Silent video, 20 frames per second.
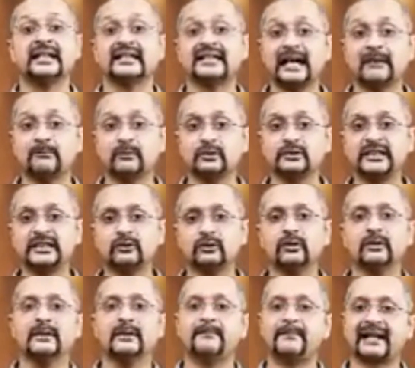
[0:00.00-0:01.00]
क्या मोदी को
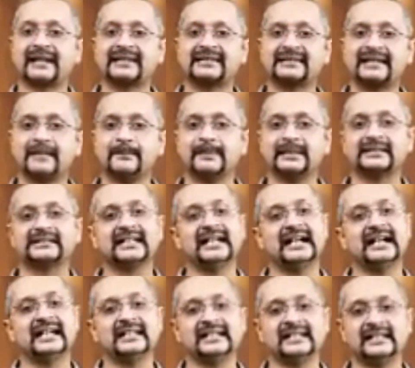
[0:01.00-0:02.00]
पाकिस्तान पर दया
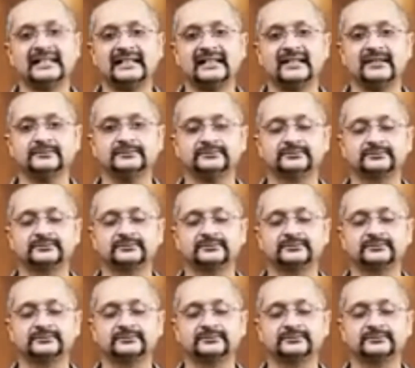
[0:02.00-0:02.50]
आने लगी है